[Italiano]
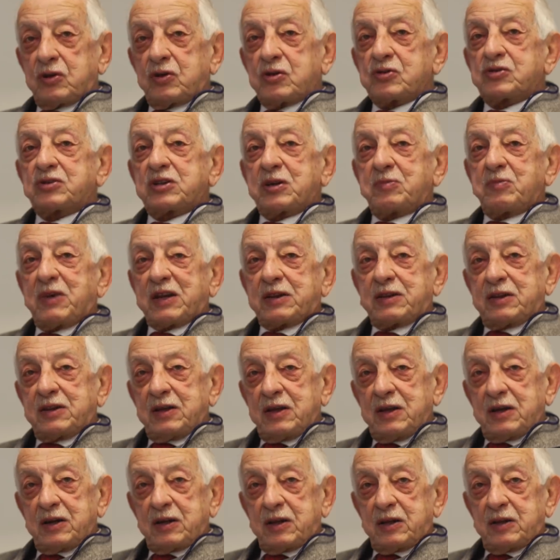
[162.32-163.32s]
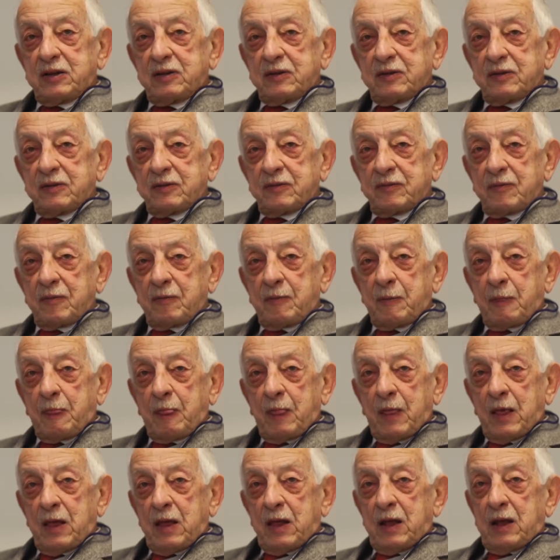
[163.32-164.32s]
i nostri batteri.
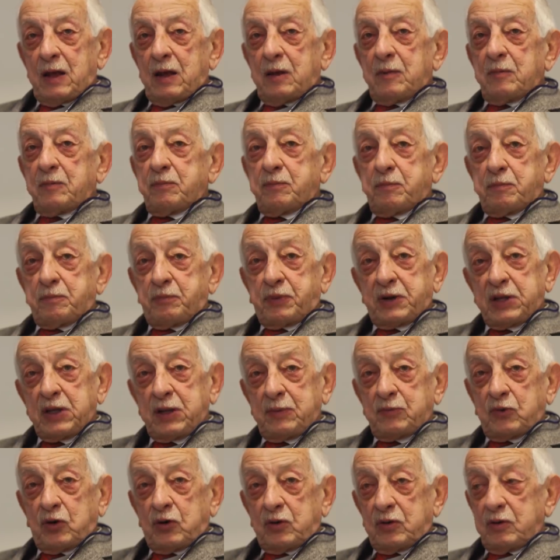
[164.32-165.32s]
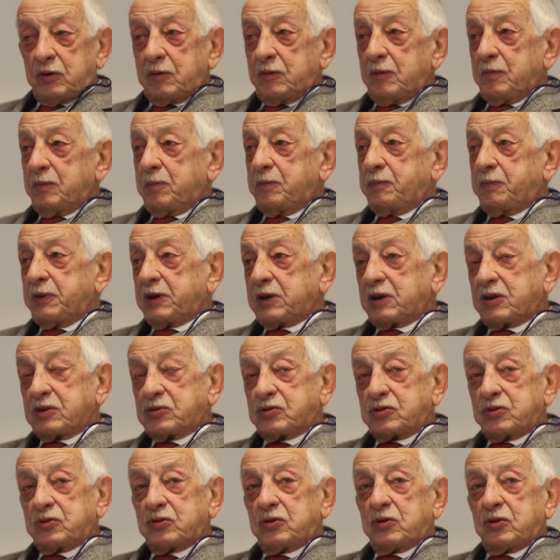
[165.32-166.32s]
Primo, perché
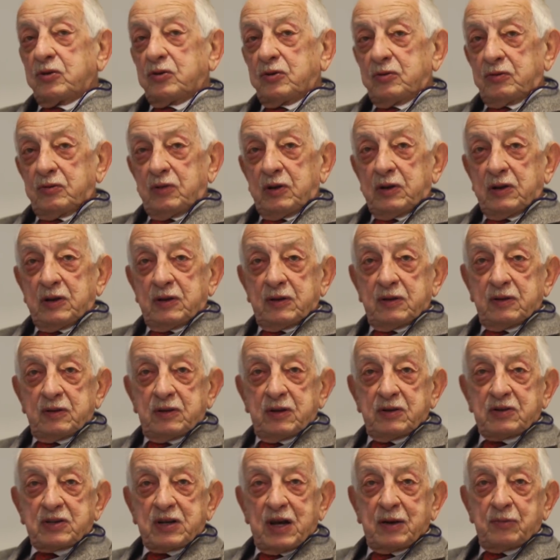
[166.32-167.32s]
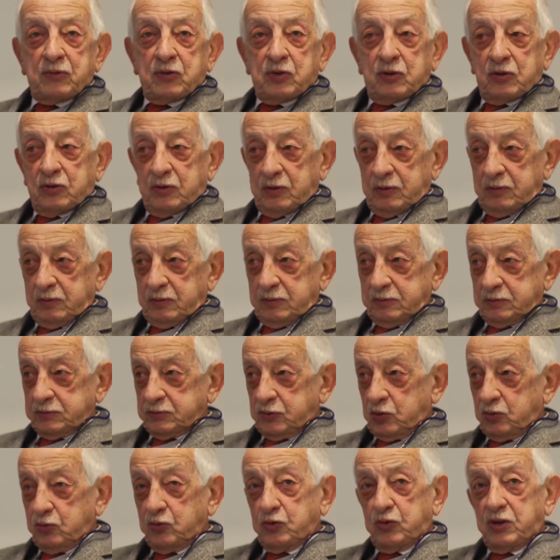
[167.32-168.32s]
sono, diciamo,
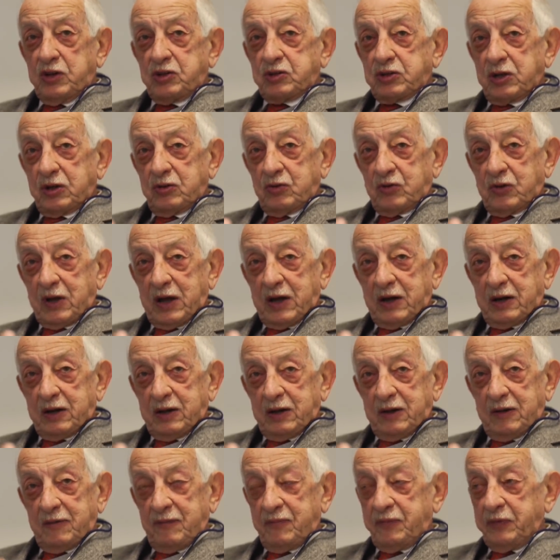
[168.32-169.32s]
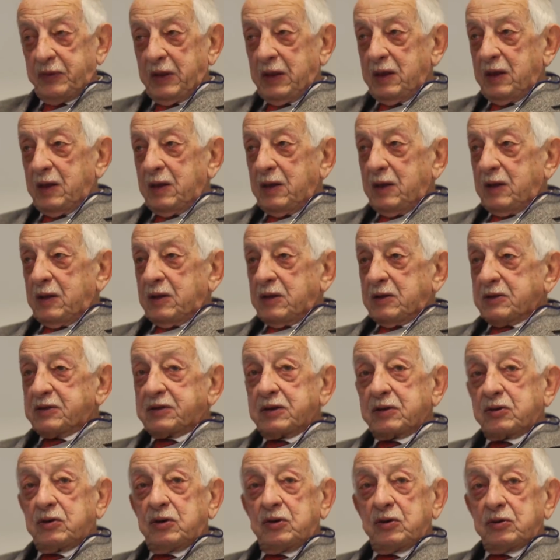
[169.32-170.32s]
unicellulari.
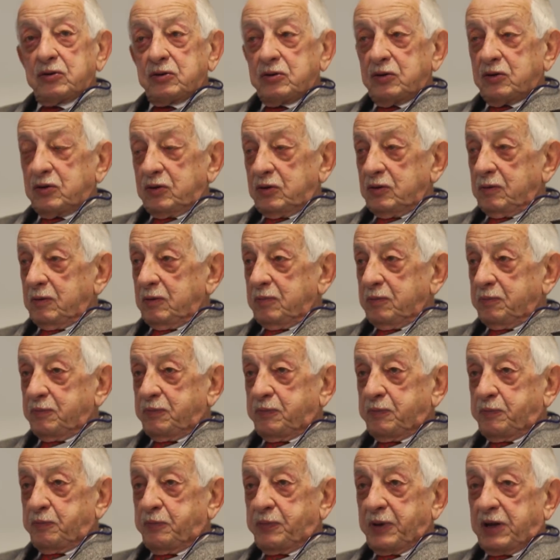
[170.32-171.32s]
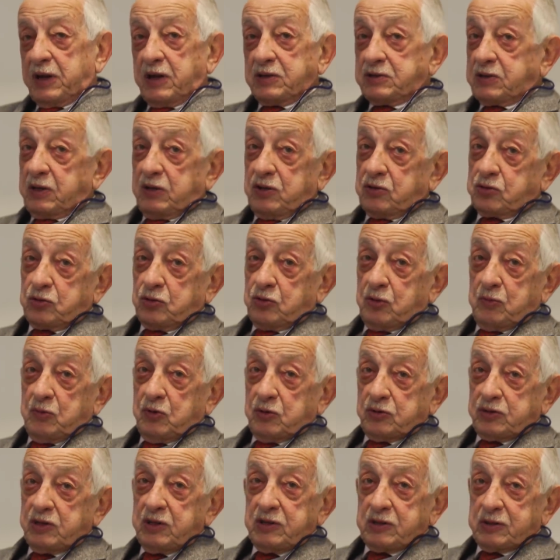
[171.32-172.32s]
Secondo, perché ce ne sono
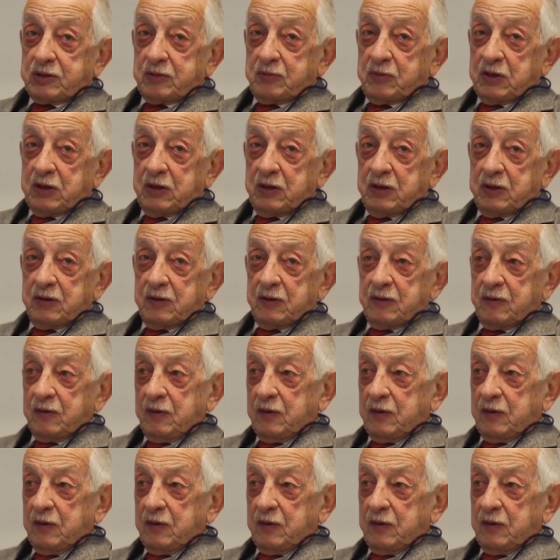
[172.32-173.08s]
moltissimi